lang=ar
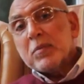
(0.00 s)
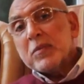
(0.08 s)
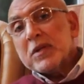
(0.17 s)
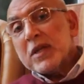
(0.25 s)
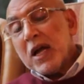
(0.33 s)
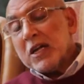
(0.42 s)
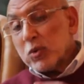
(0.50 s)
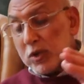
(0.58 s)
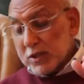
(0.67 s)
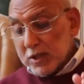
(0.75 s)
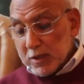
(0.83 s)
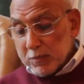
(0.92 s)
من ناحيه
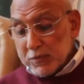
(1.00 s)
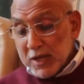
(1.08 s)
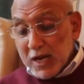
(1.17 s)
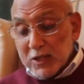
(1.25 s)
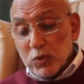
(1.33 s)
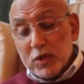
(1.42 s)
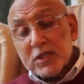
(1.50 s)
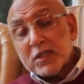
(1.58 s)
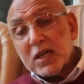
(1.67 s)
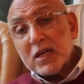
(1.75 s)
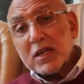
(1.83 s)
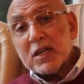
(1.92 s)
والدها من ناحيه
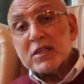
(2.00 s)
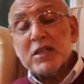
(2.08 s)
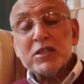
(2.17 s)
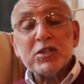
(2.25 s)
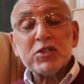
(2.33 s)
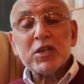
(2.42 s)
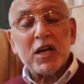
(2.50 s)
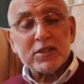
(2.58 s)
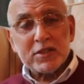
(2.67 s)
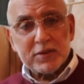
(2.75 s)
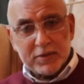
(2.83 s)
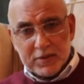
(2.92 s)
والدتها كانت عيله الشيخ
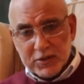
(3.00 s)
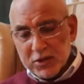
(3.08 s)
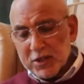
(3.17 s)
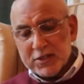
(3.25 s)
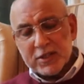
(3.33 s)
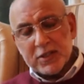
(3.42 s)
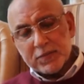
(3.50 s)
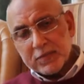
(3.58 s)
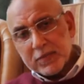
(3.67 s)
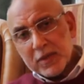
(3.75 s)
حسن الشيخ حسين